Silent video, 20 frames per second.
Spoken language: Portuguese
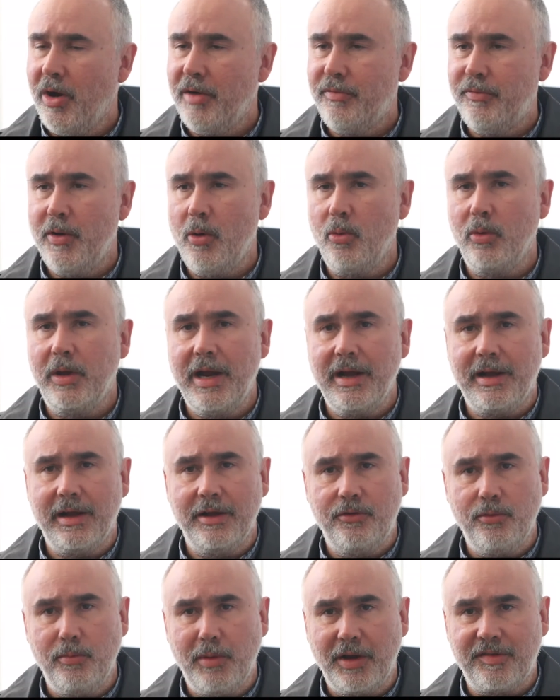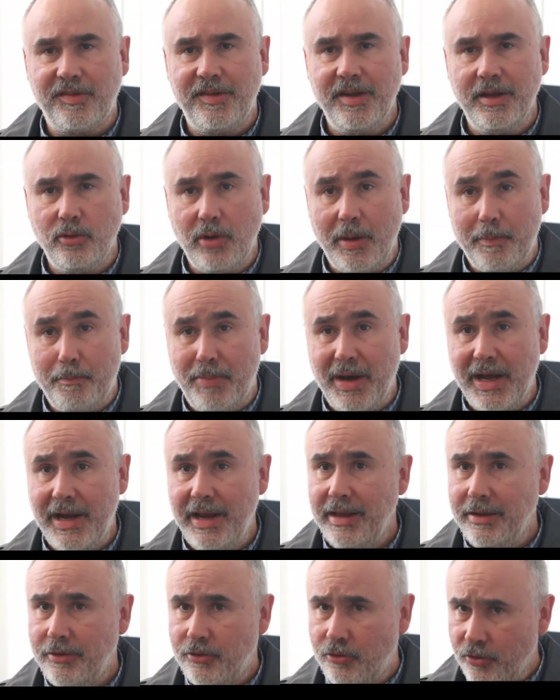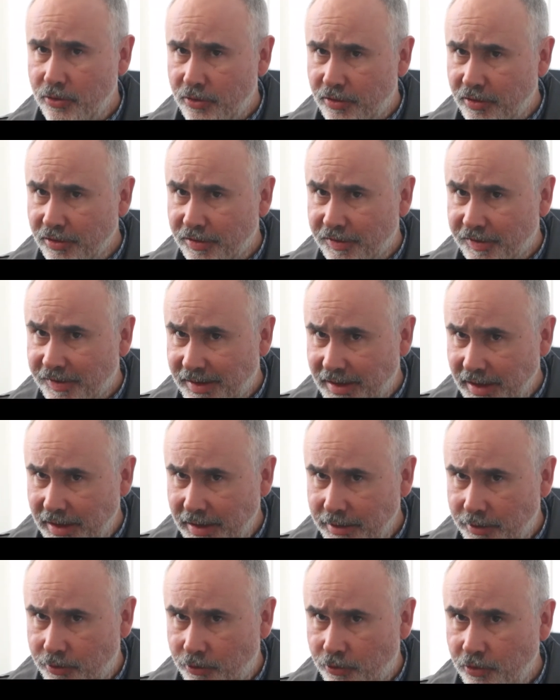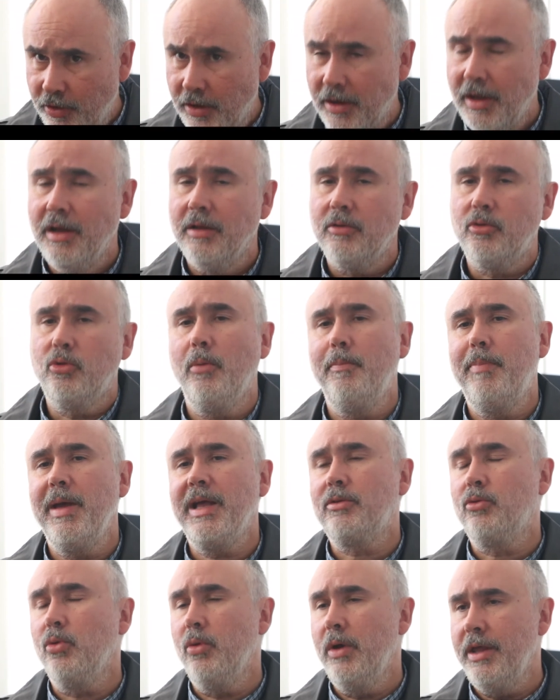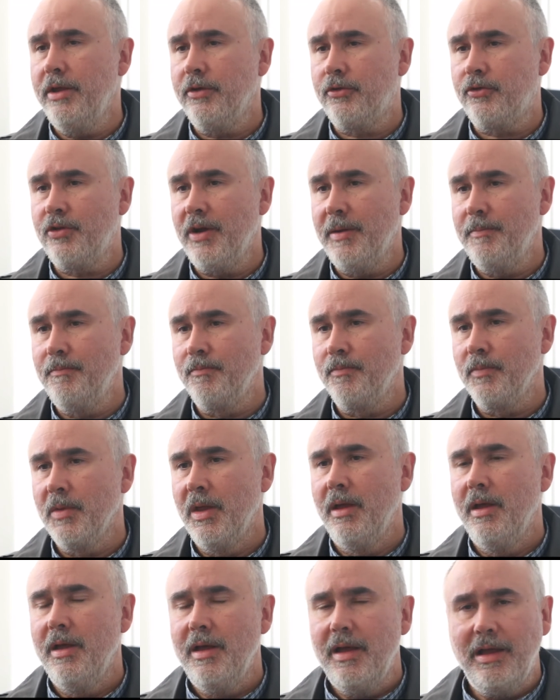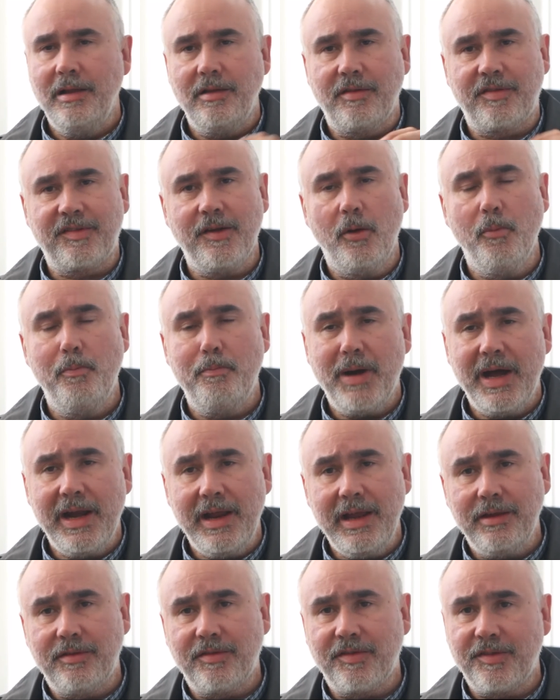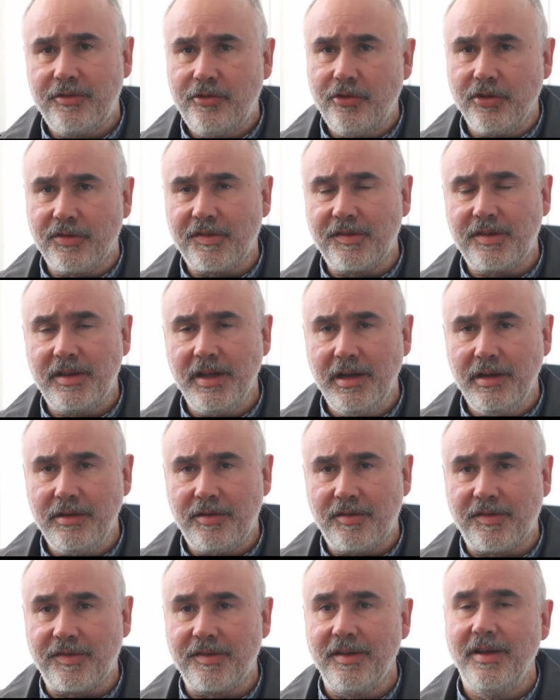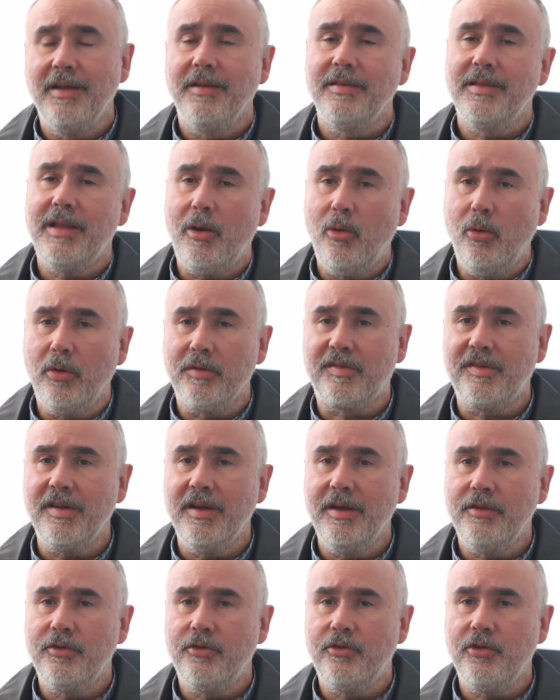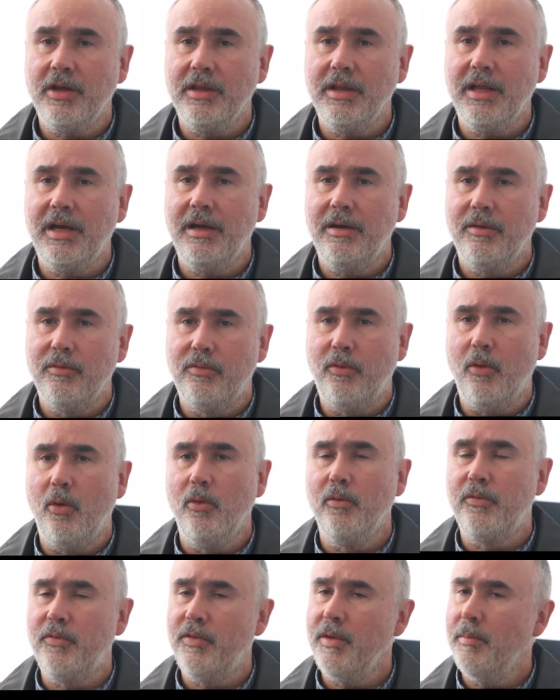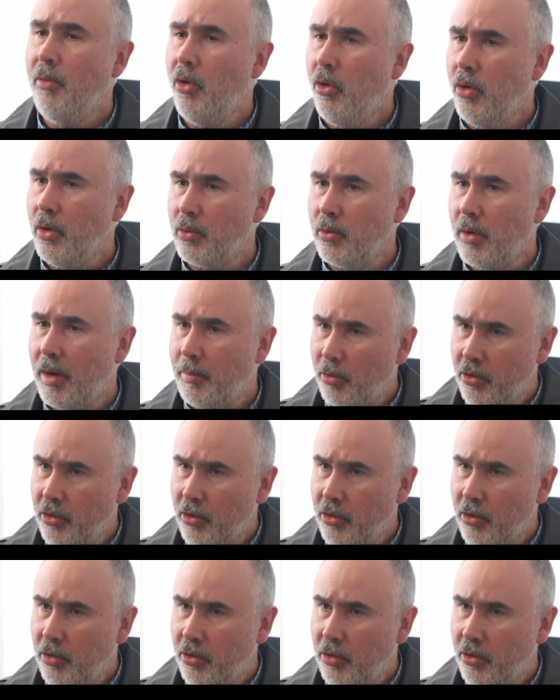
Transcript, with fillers: Rafael Greca de Macedo é parente distante do Beto Richa. Eles são parentes distantes da Rosângela Wolff Moro, a